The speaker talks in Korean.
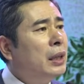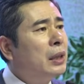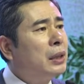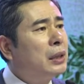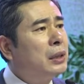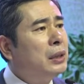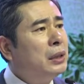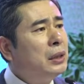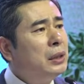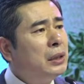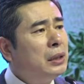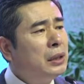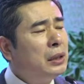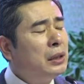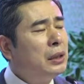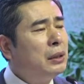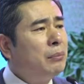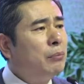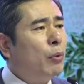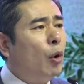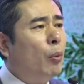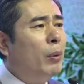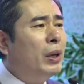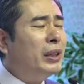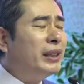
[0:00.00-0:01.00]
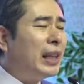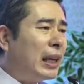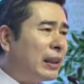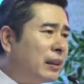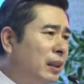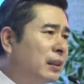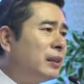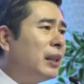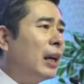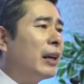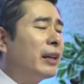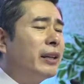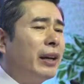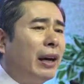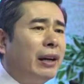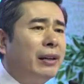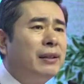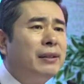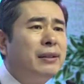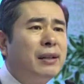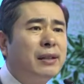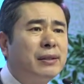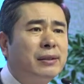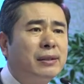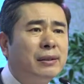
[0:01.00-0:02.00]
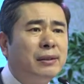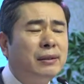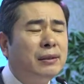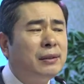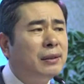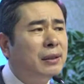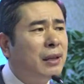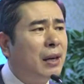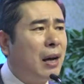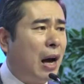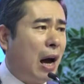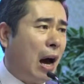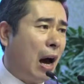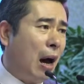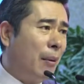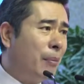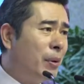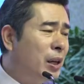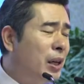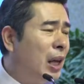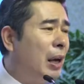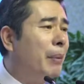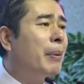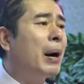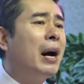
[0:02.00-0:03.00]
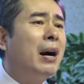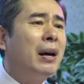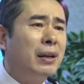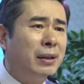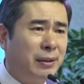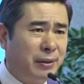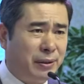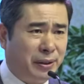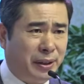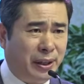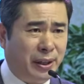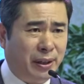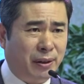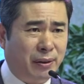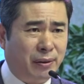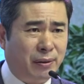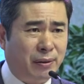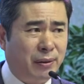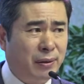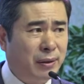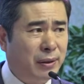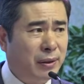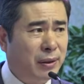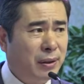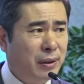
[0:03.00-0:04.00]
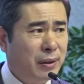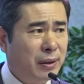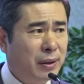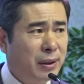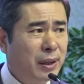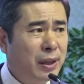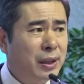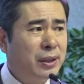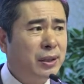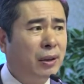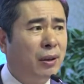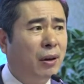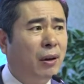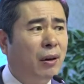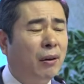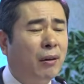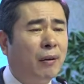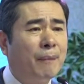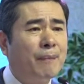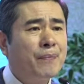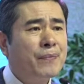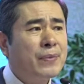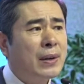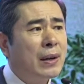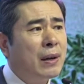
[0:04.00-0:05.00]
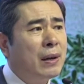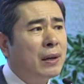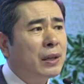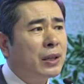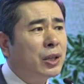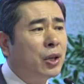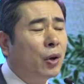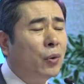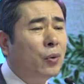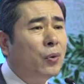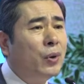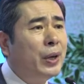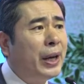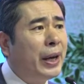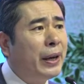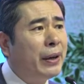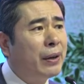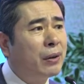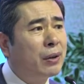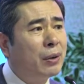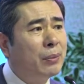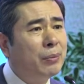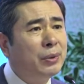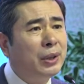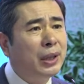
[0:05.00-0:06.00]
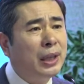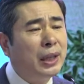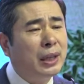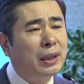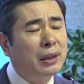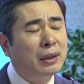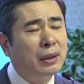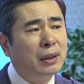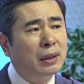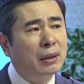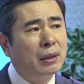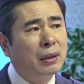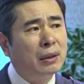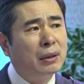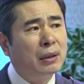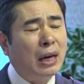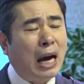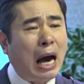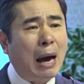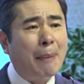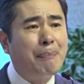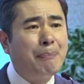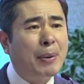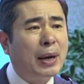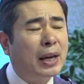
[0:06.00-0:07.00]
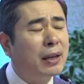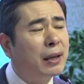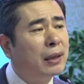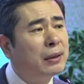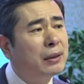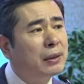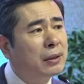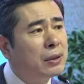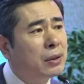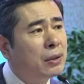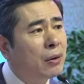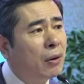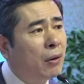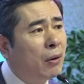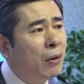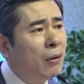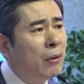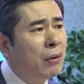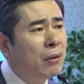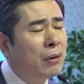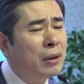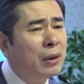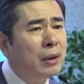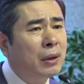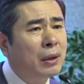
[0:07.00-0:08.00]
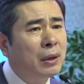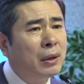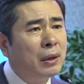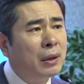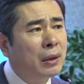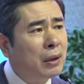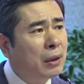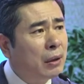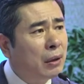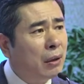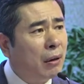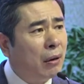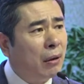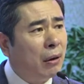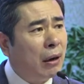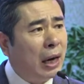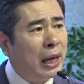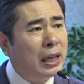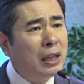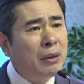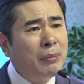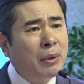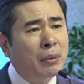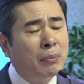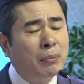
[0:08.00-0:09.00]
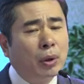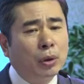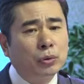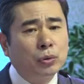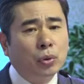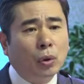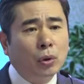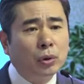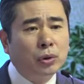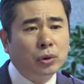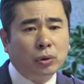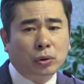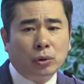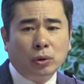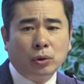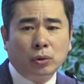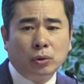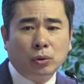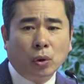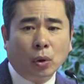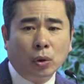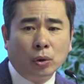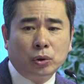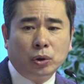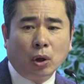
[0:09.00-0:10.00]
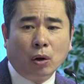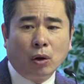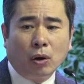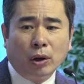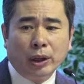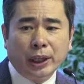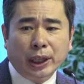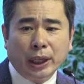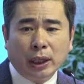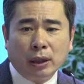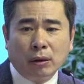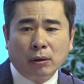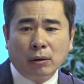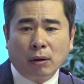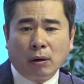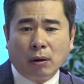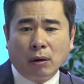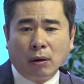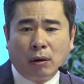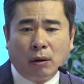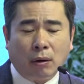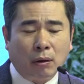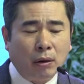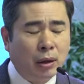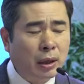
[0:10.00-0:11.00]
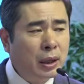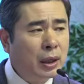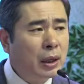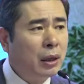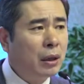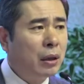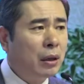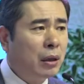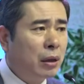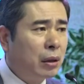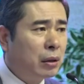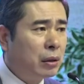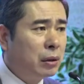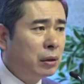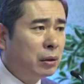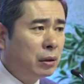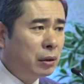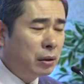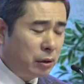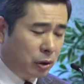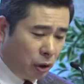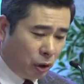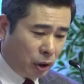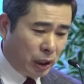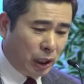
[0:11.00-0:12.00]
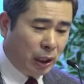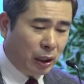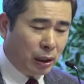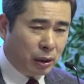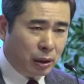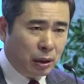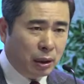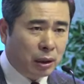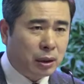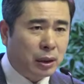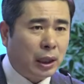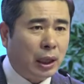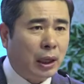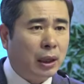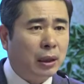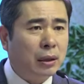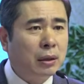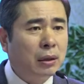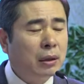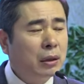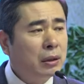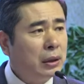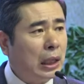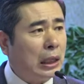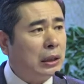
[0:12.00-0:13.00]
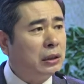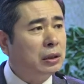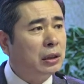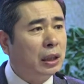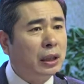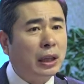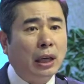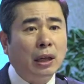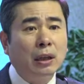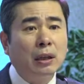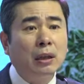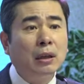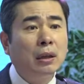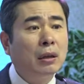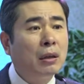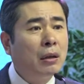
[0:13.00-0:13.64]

그 몸을 따뜻하게 하는 것은 암을 예방하는 거예요. 그래서 겨울에 여러분들이 핫팩 같은 거 어, 아니면 뭐 돌, 돌덩어리 이런 거 그 저기 이렇게 따뜻하게